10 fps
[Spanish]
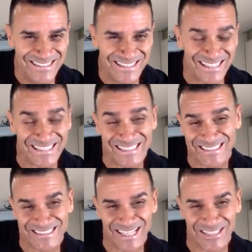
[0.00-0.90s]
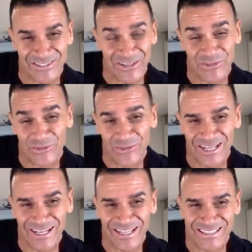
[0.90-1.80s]
que es necesario el
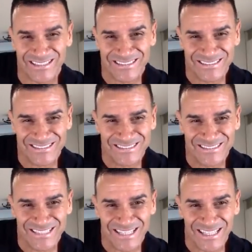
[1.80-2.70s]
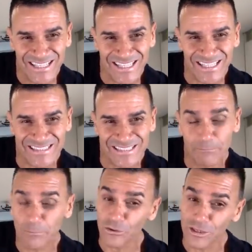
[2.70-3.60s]
dólar, que es
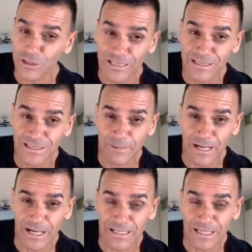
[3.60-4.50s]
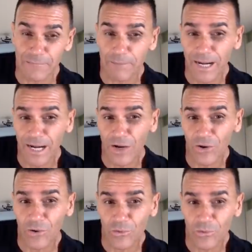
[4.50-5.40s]
importante pagarle al
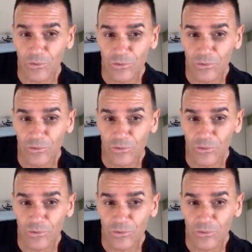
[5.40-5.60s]
banco